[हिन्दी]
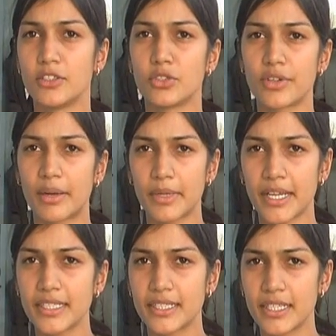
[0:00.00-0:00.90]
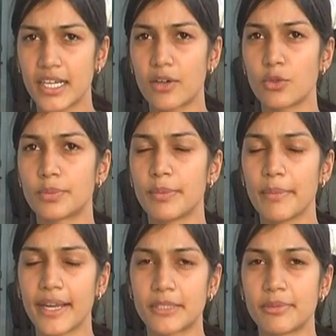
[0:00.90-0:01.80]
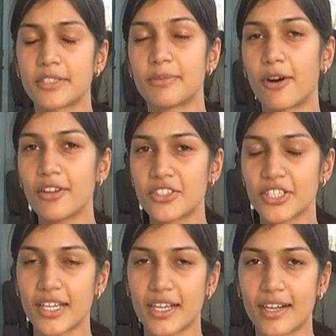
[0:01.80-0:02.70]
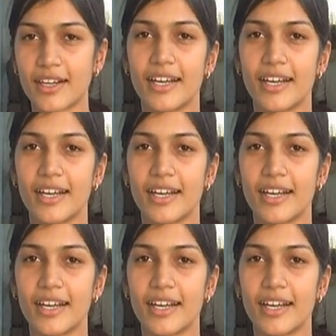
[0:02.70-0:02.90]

जो ड्रामेटाइज किया उसमें मेरा एक्सपीरियंस बहुत अच्छा रहा